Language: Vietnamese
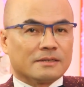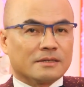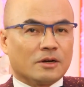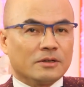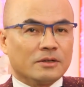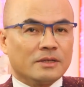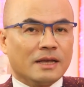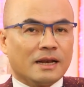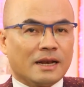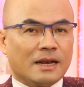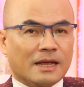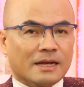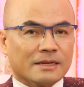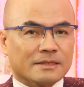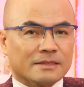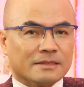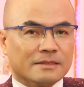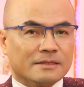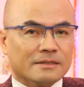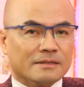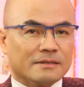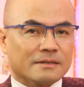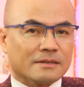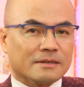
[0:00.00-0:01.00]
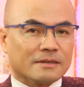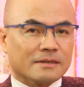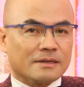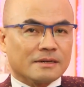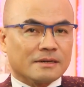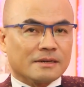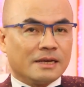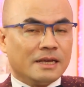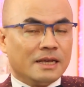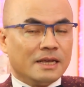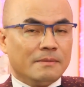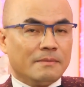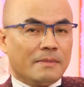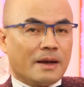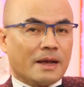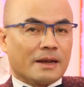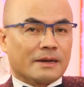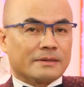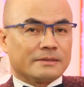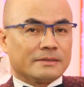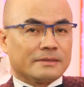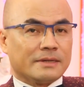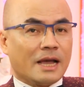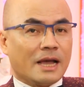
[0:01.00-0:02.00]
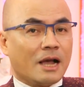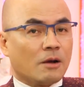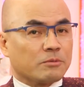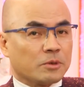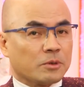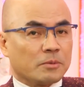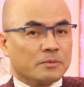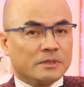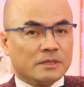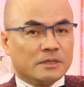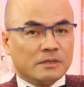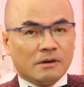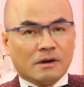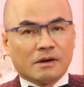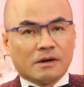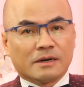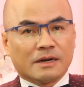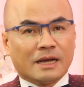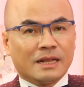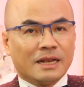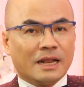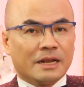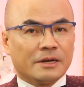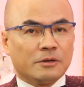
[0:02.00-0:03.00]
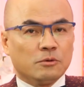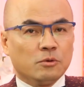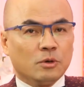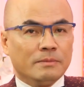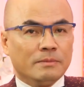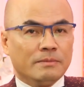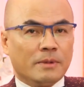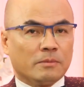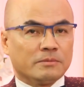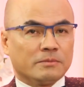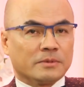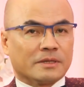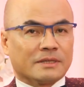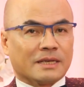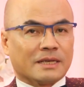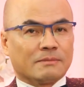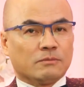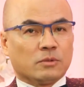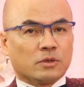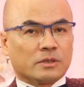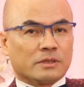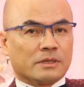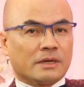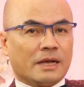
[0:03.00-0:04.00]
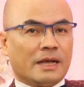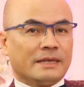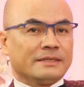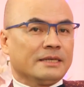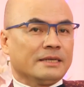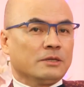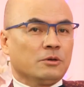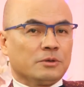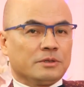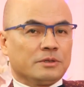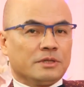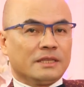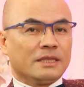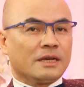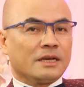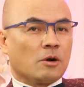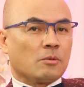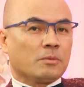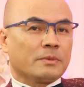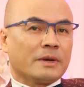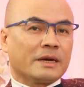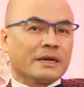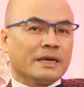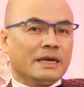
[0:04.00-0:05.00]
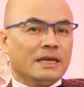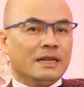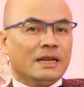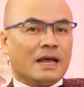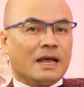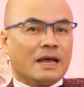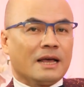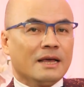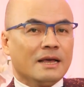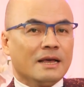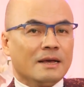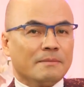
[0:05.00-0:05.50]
Có thể là khi mà đang học trong trường hay là nuôi mộng trở thành một nghệ sĩ nổi tiếng thì cũng đã nghĩ là